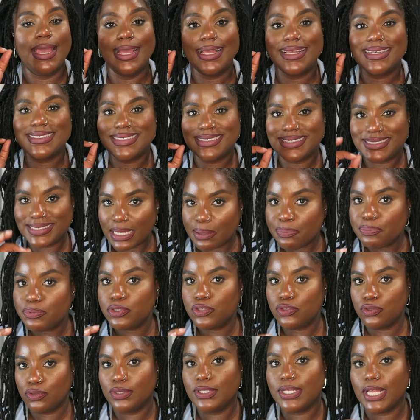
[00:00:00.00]

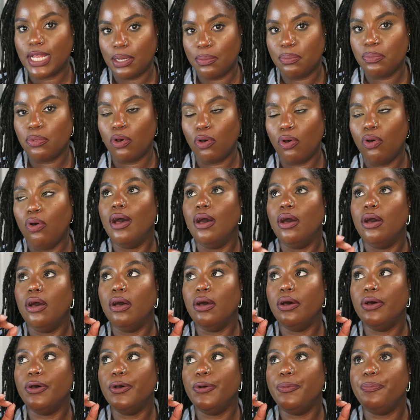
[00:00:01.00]
exceptionnellement
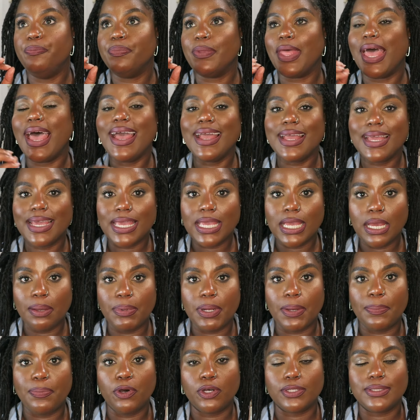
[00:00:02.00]
euh,
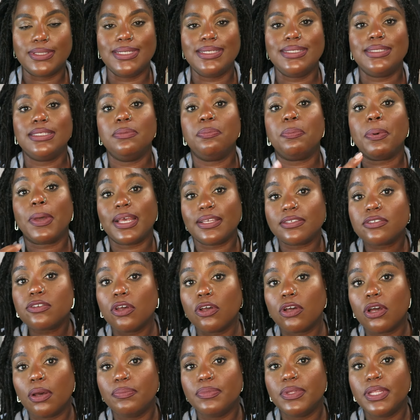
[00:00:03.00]
agréable à porter, c'est presque
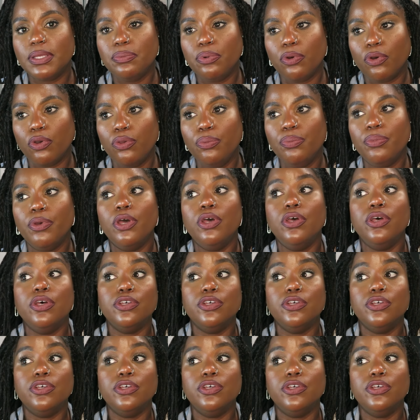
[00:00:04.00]
comme des brumes,